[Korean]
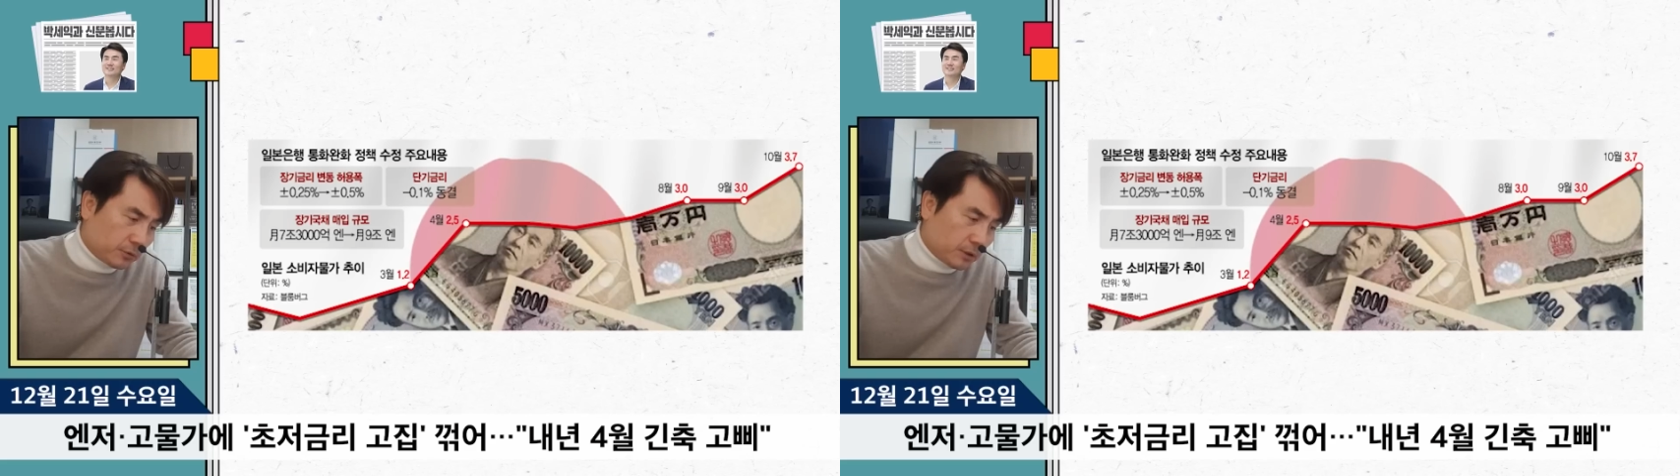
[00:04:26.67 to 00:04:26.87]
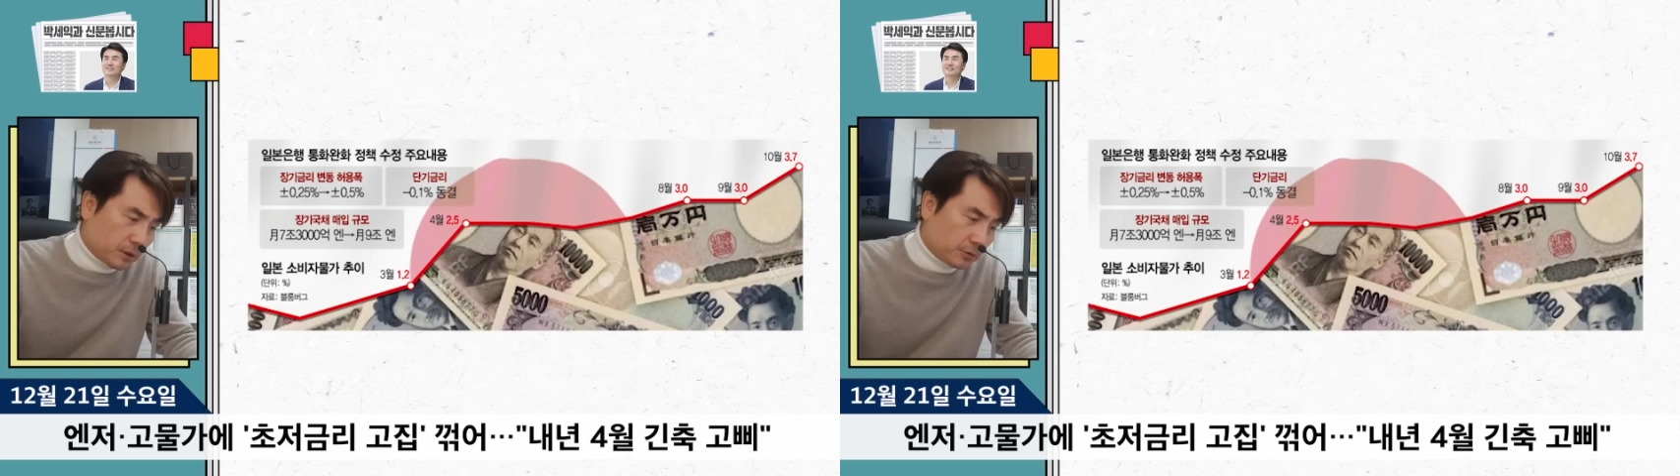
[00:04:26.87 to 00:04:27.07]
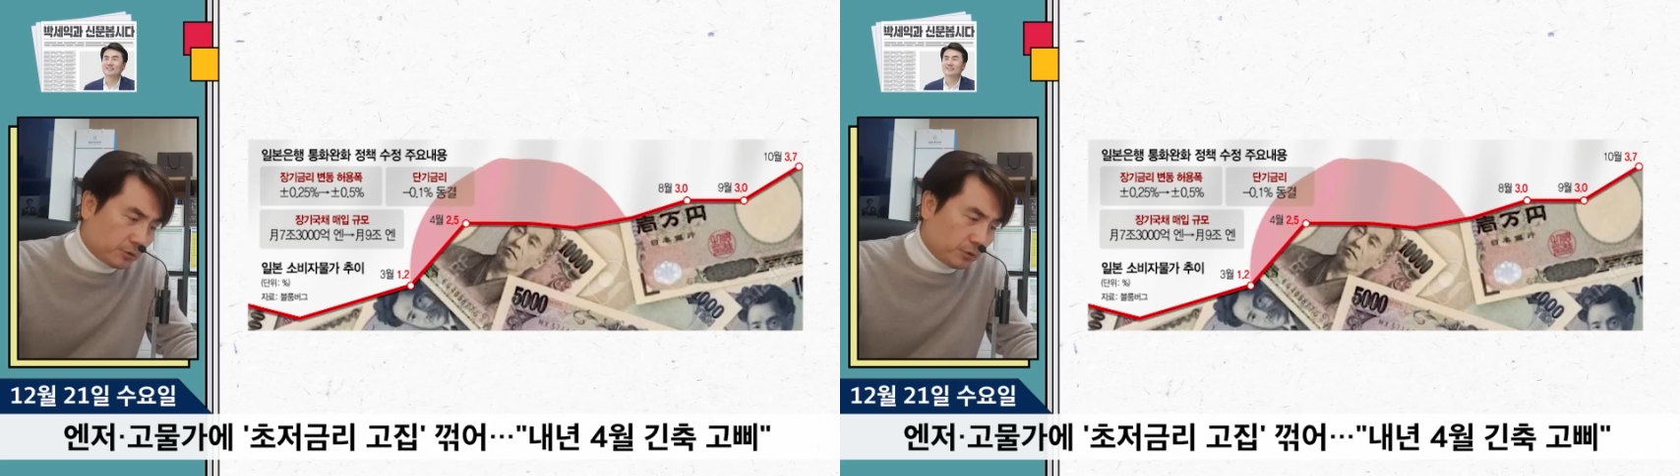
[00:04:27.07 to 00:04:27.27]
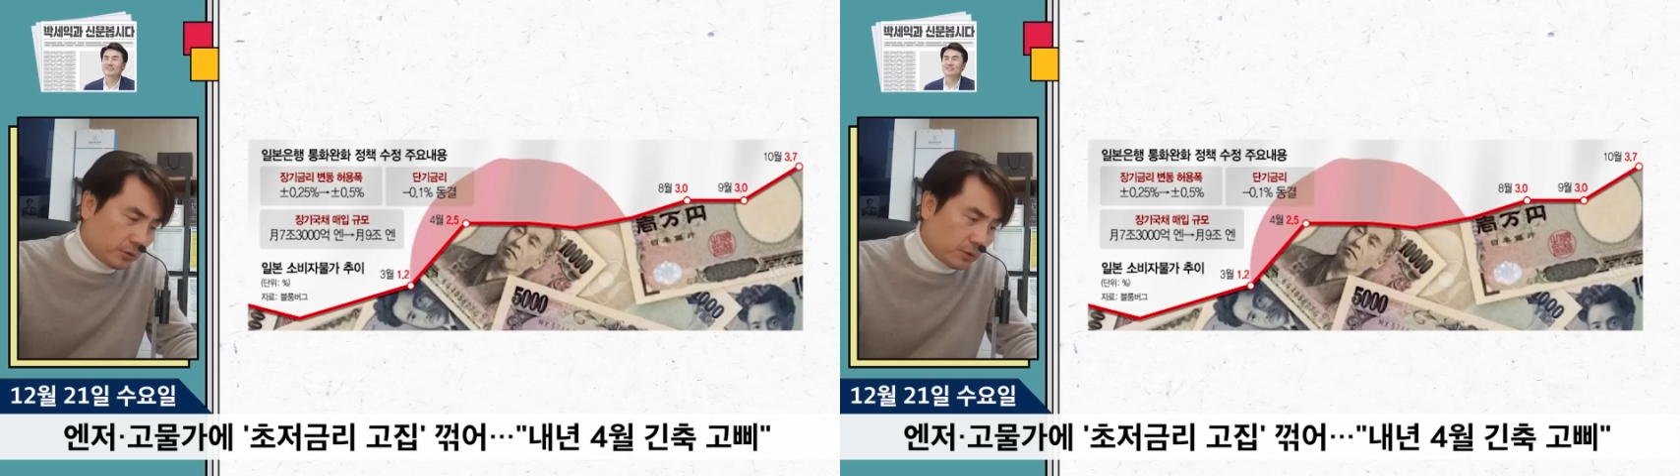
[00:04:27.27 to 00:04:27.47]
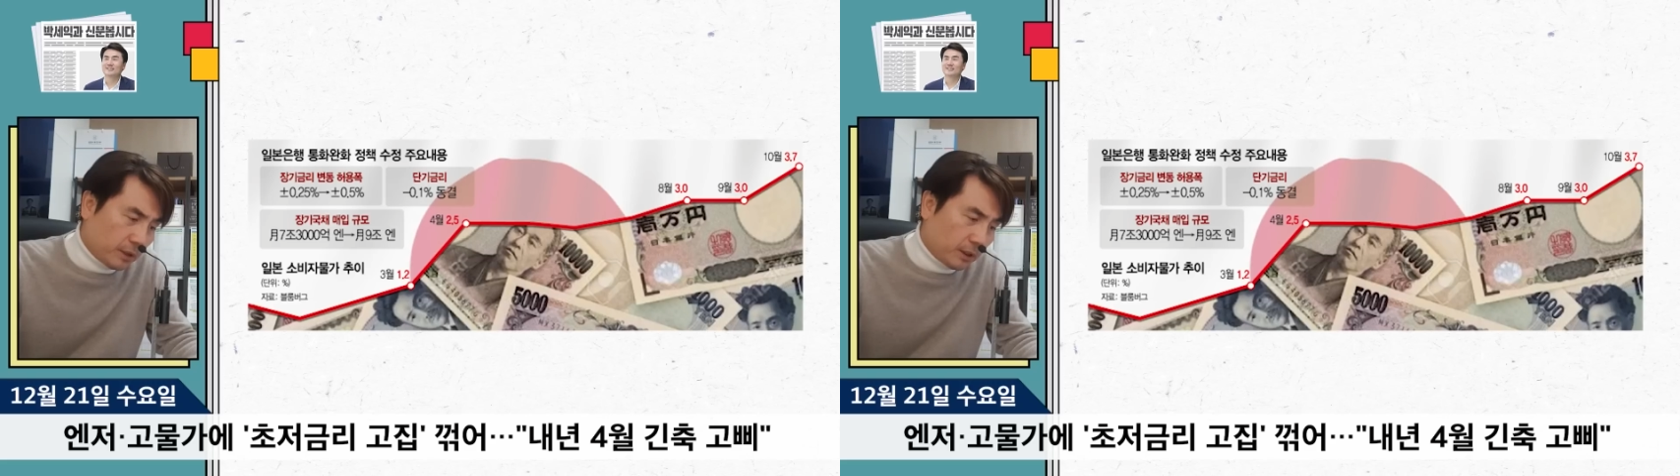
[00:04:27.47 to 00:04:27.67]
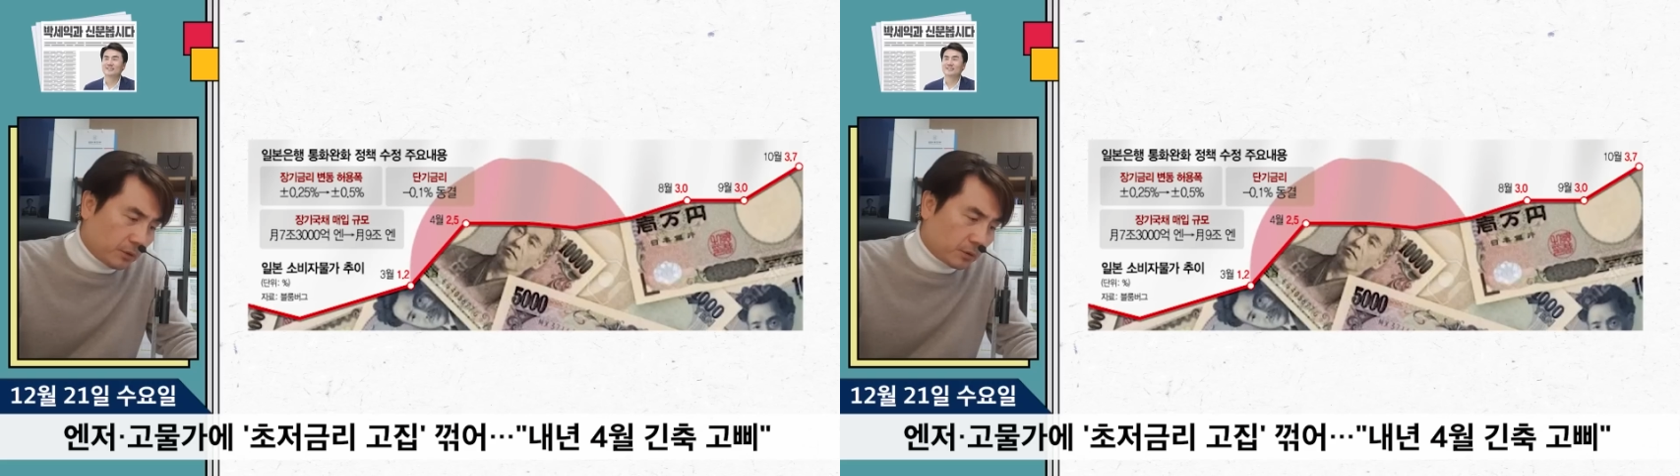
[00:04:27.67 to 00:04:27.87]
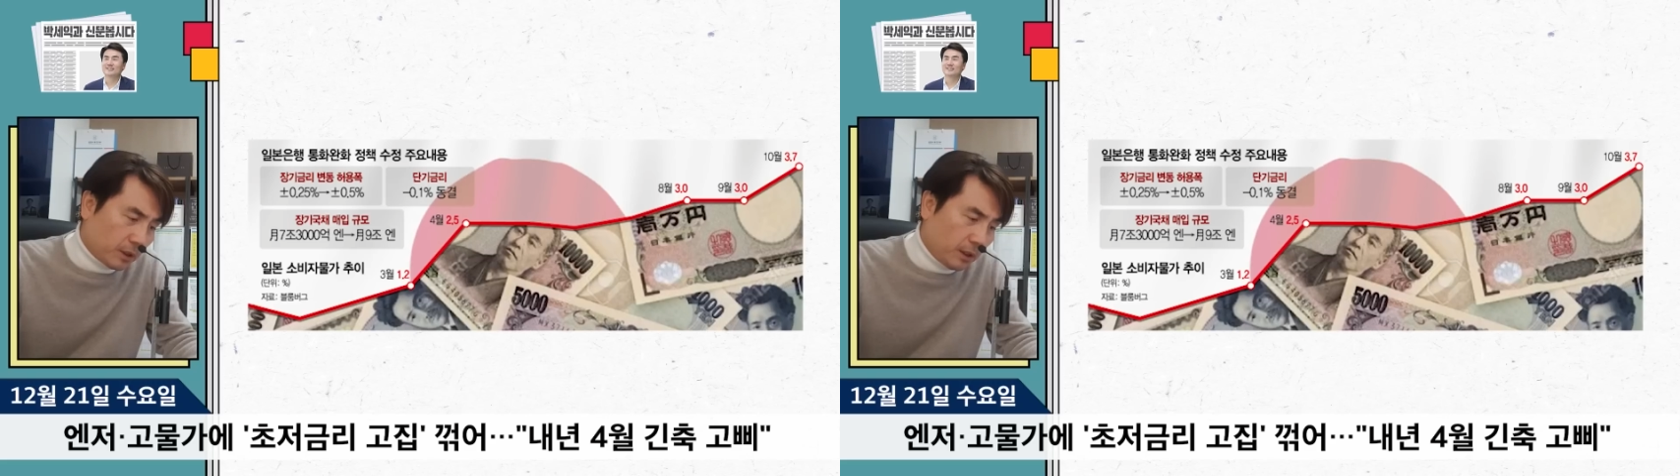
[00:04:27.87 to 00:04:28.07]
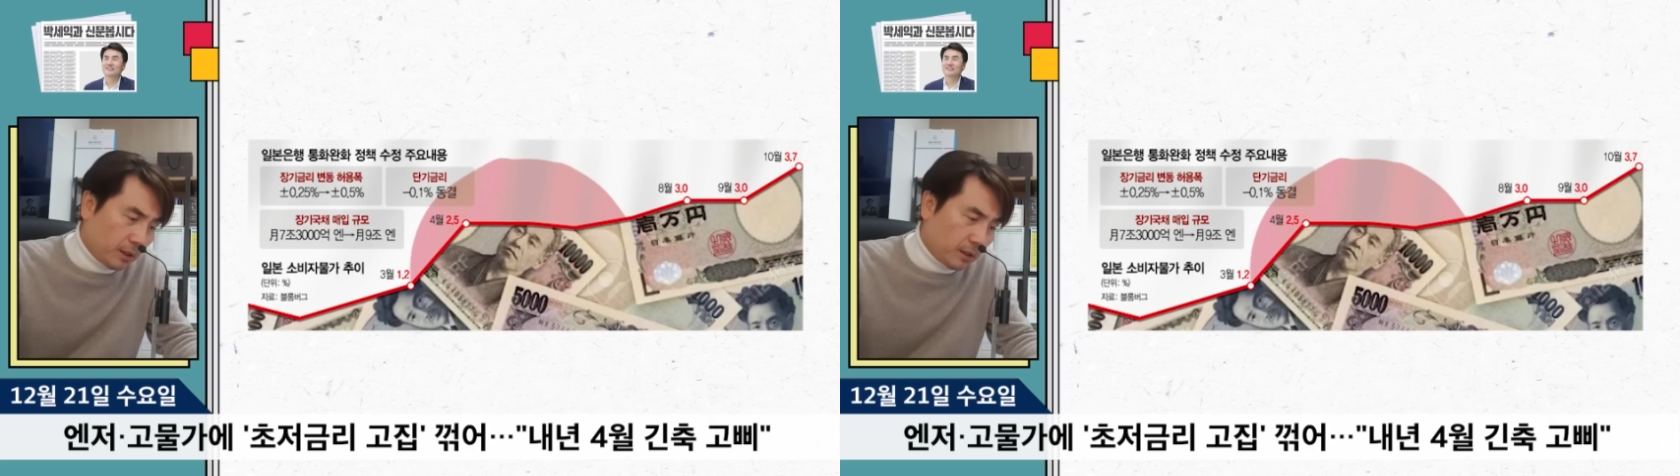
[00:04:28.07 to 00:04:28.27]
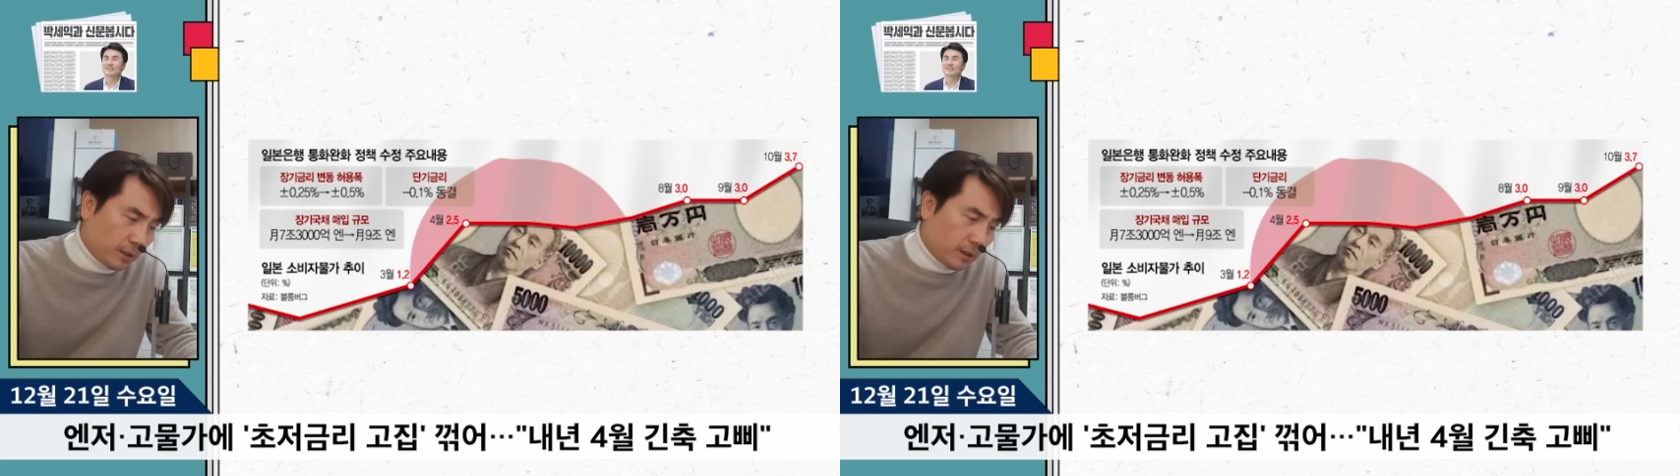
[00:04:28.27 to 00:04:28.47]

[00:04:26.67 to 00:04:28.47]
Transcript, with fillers: 수정 주요 내용이